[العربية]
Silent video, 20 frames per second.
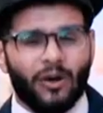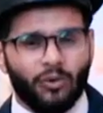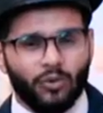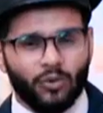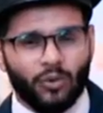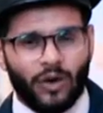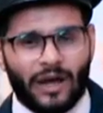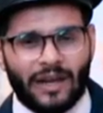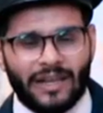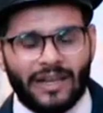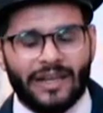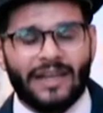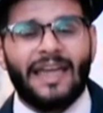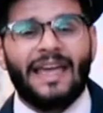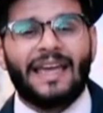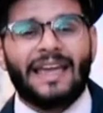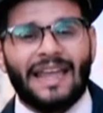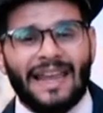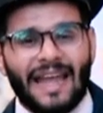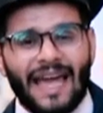هونوا عليه
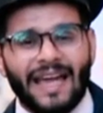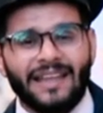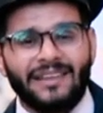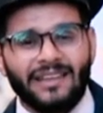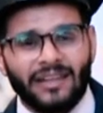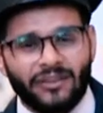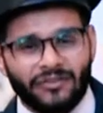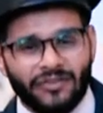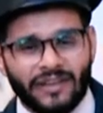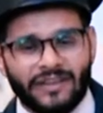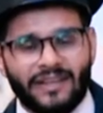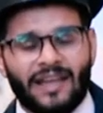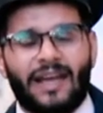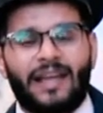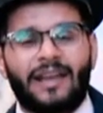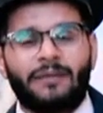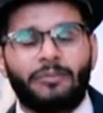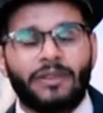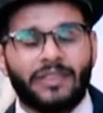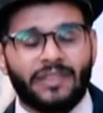كالعادة
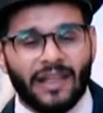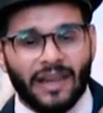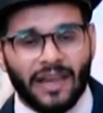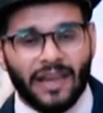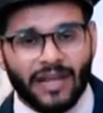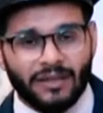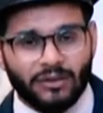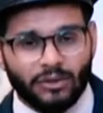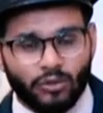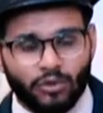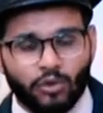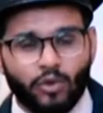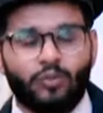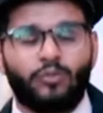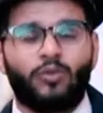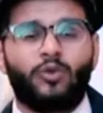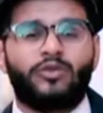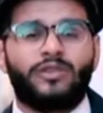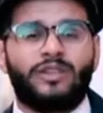الفتاة اللي بتضلها تطلب